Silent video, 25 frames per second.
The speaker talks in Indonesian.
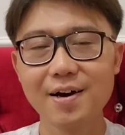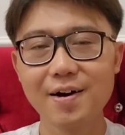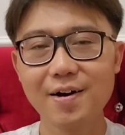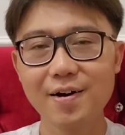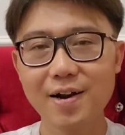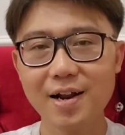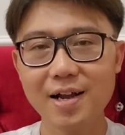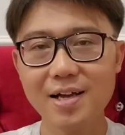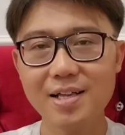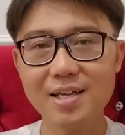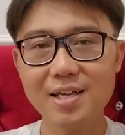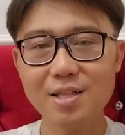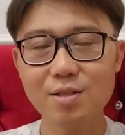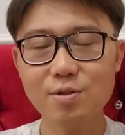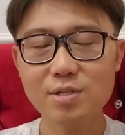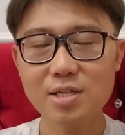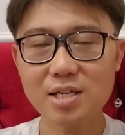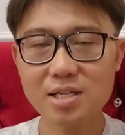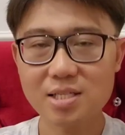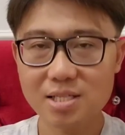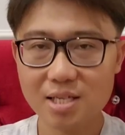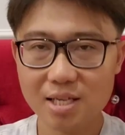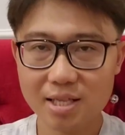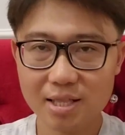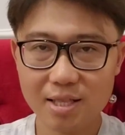Orangnya itu
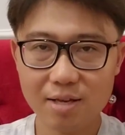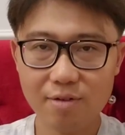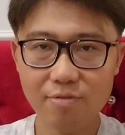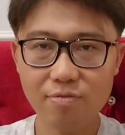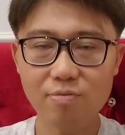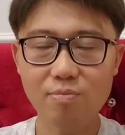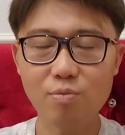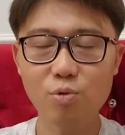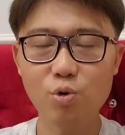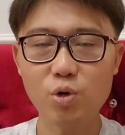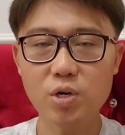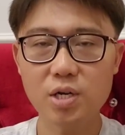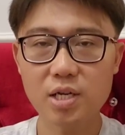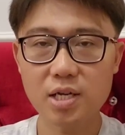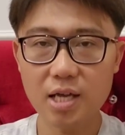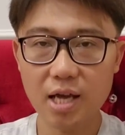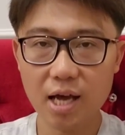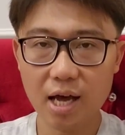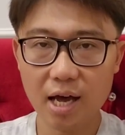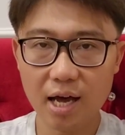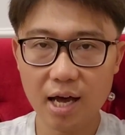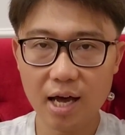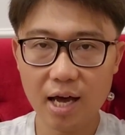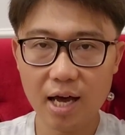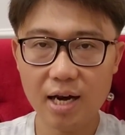sensitif,
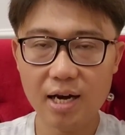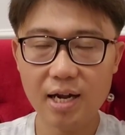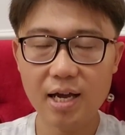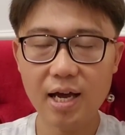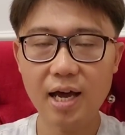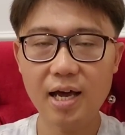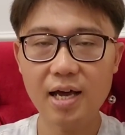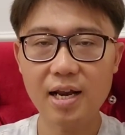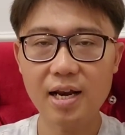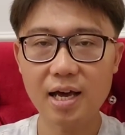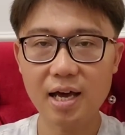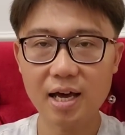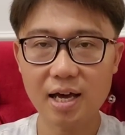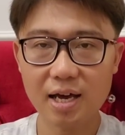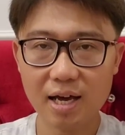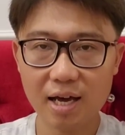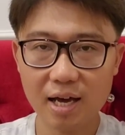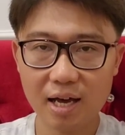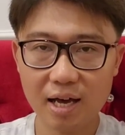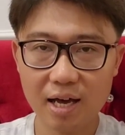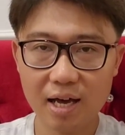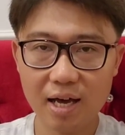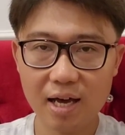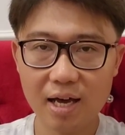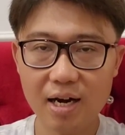kemudian gak
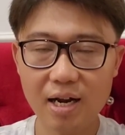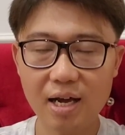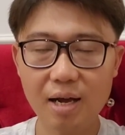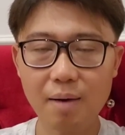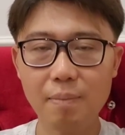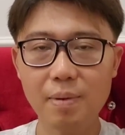enakan,